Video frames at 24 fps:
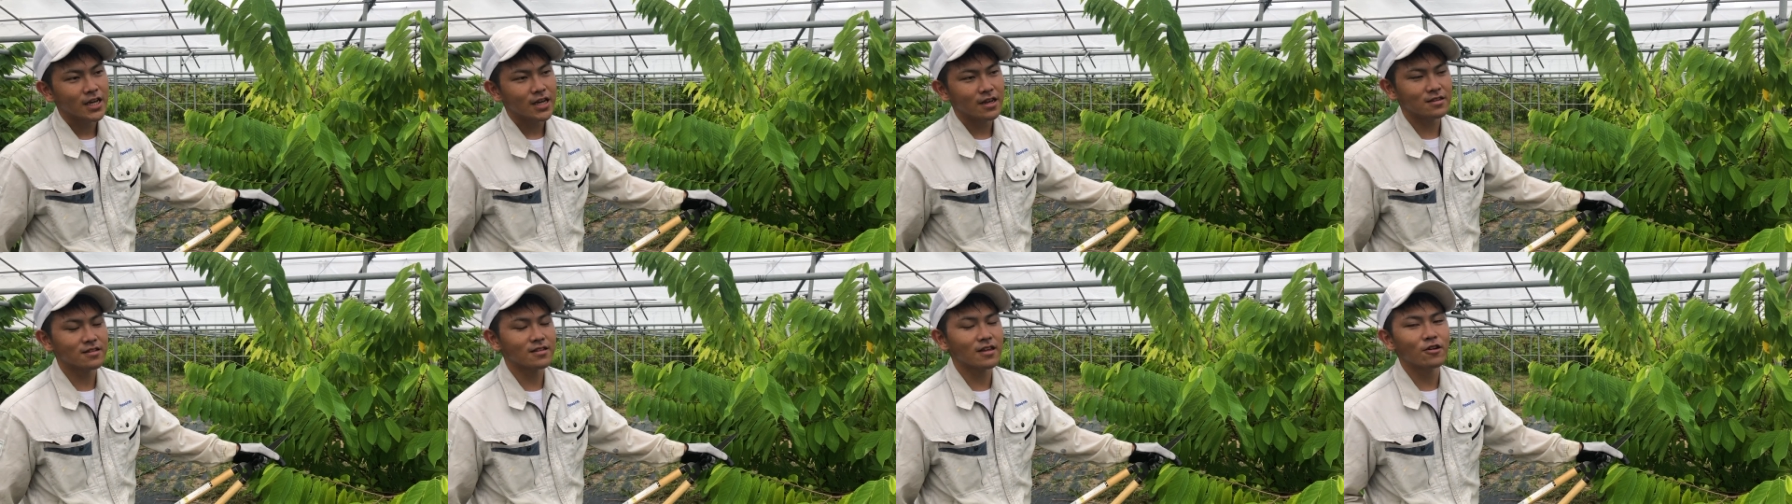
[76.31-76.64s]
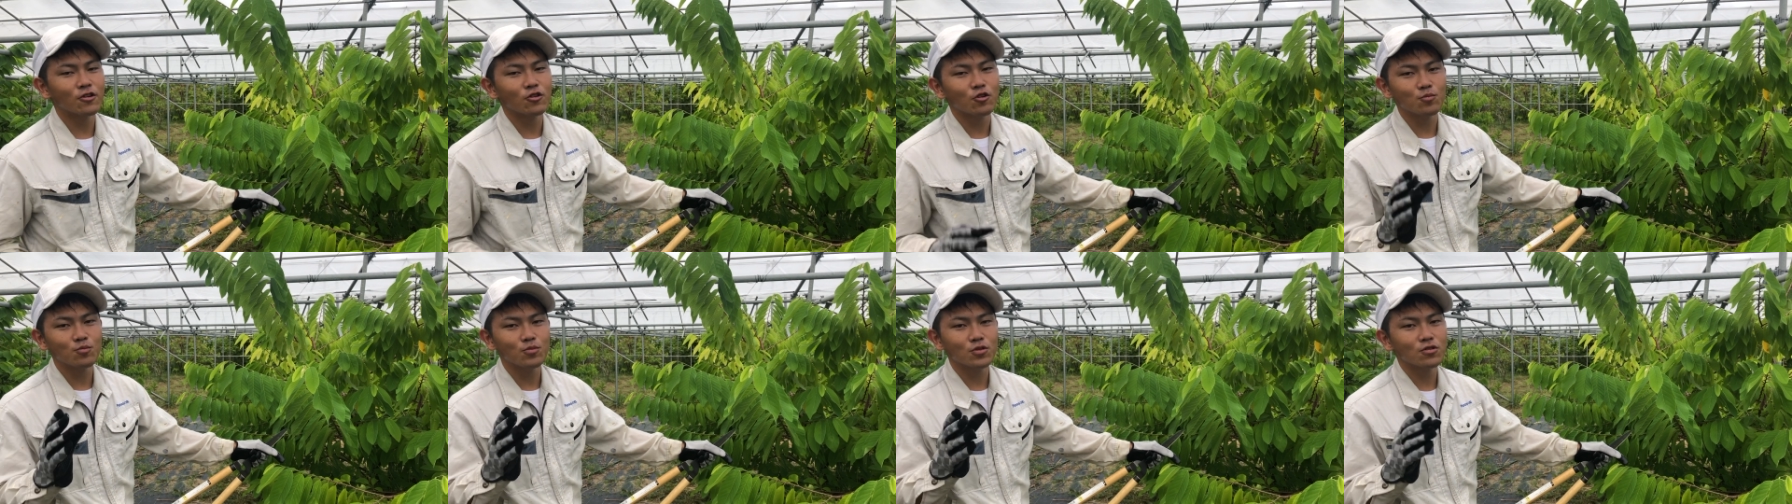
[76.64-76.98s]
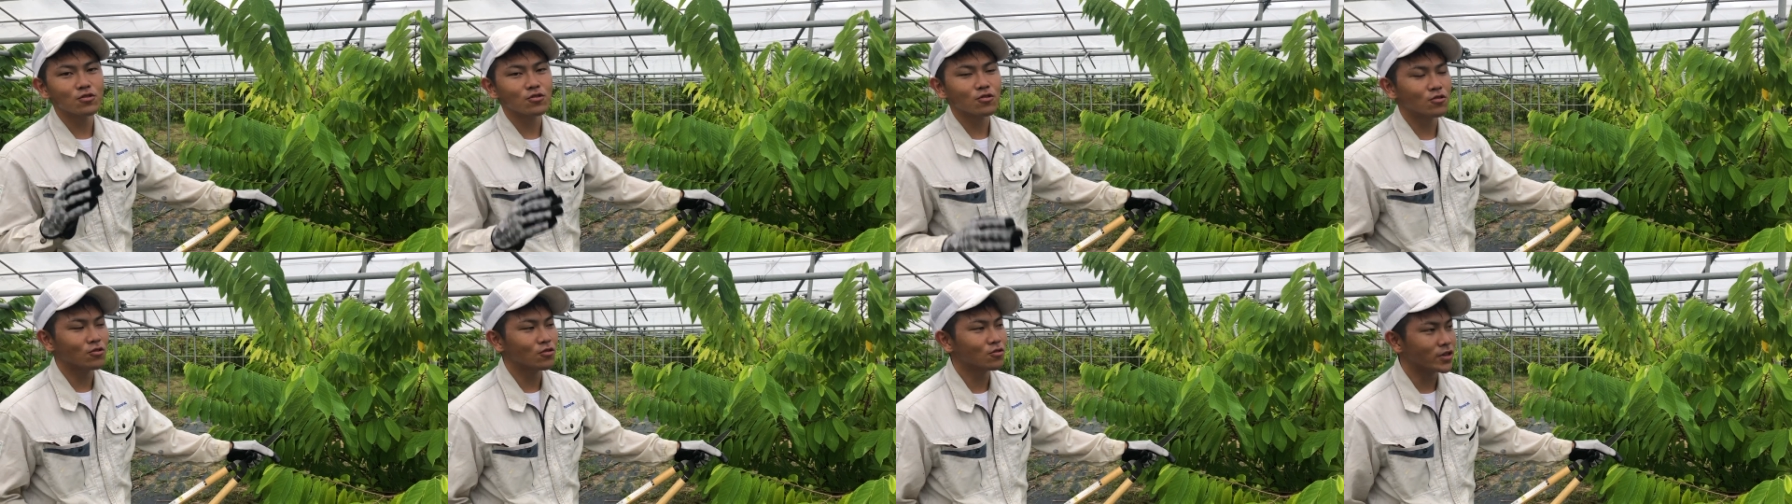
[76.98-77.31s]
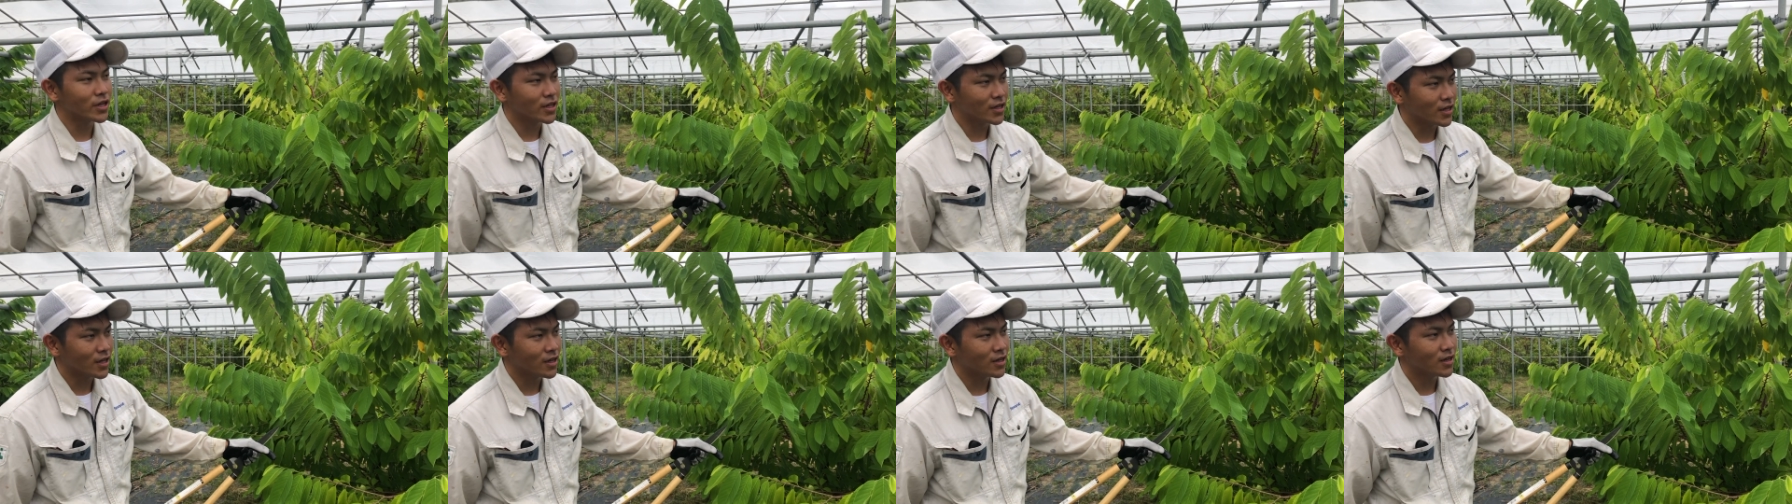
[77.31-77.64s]
え以前論文の方
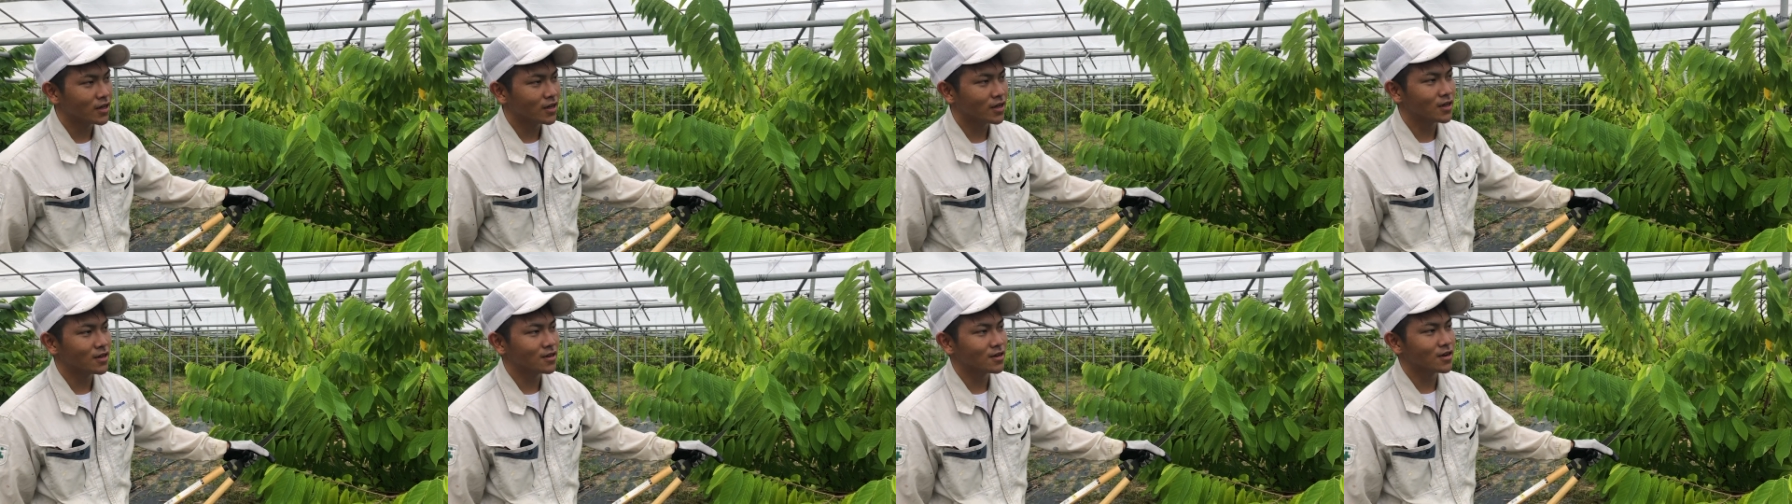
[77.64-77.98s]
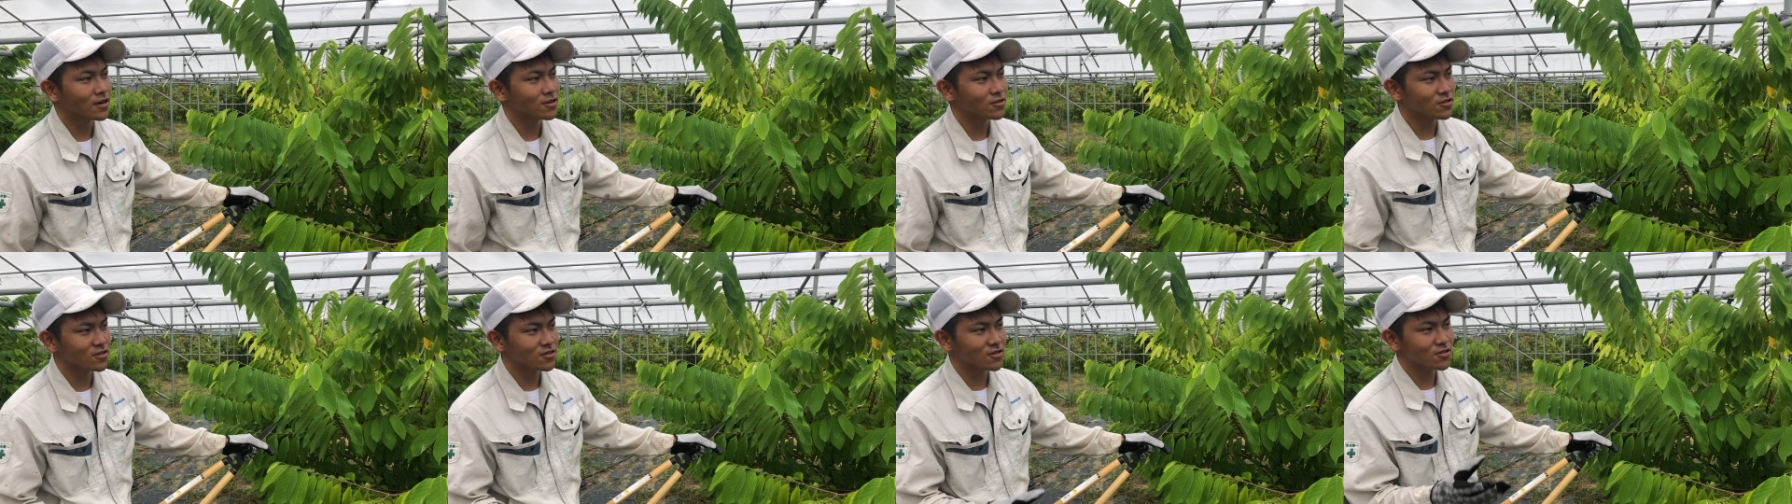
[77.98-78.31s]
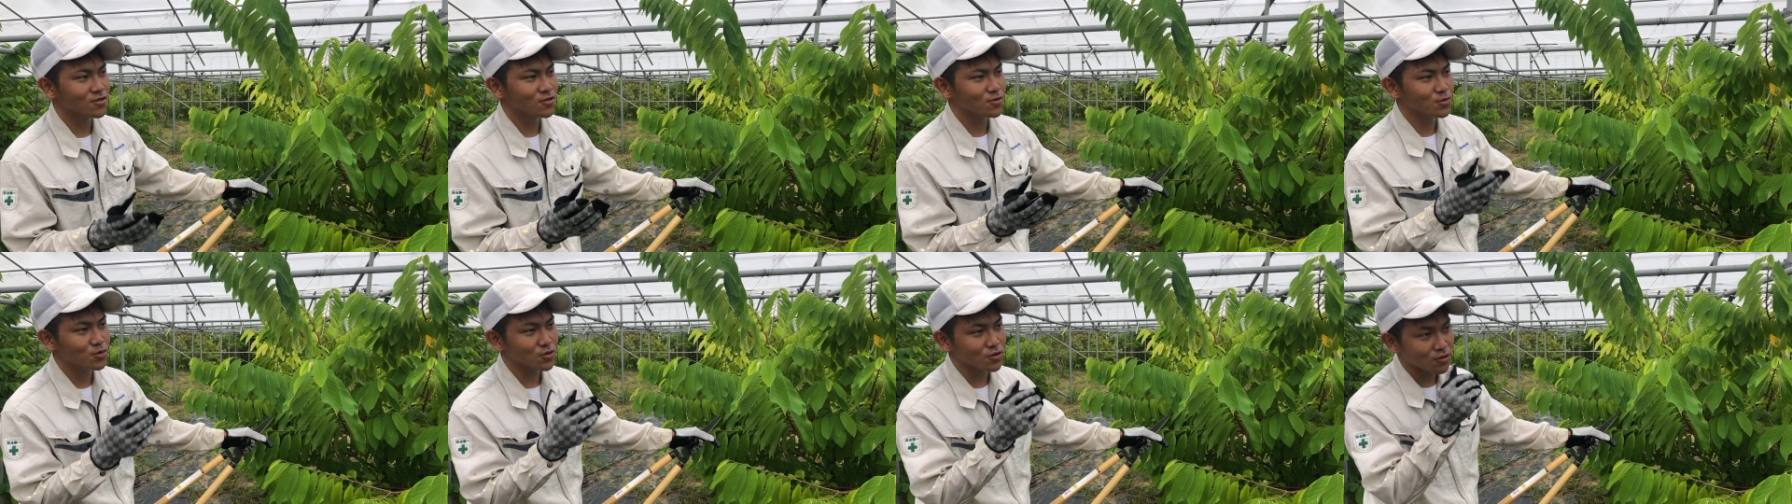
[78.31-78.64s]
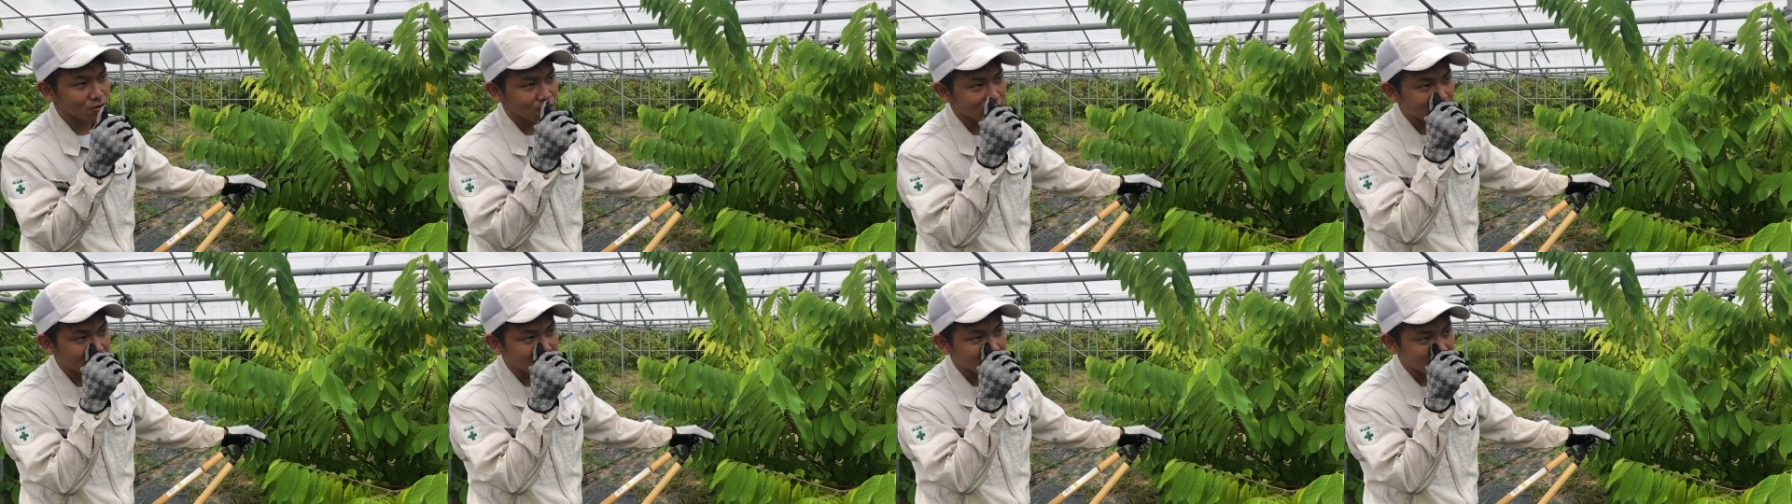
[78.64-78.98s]
でね、えー、学術論文を
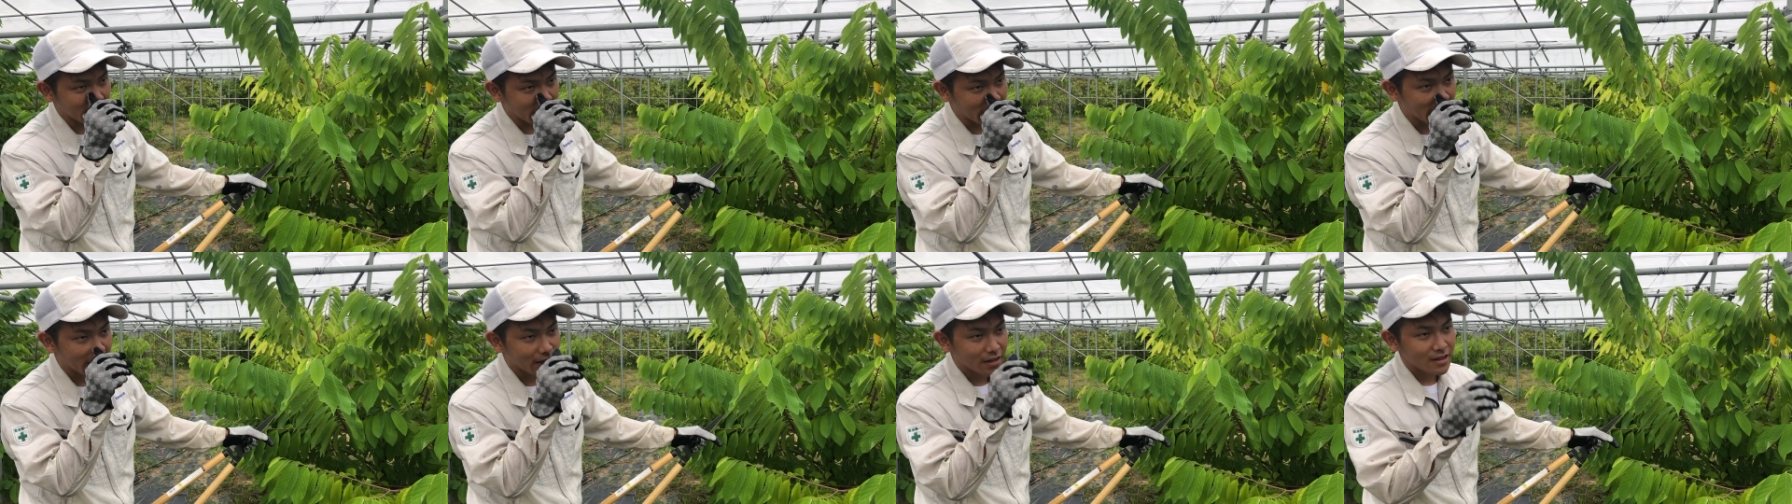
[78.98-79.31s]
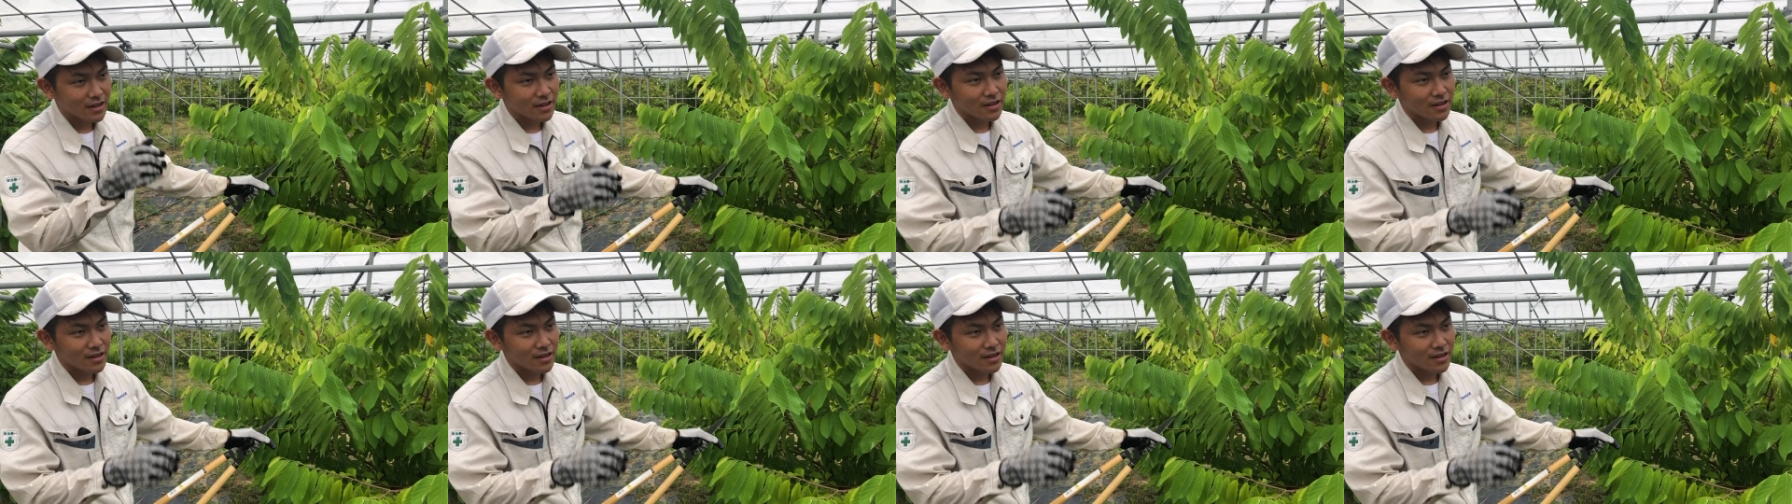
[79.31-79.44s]
取り上げて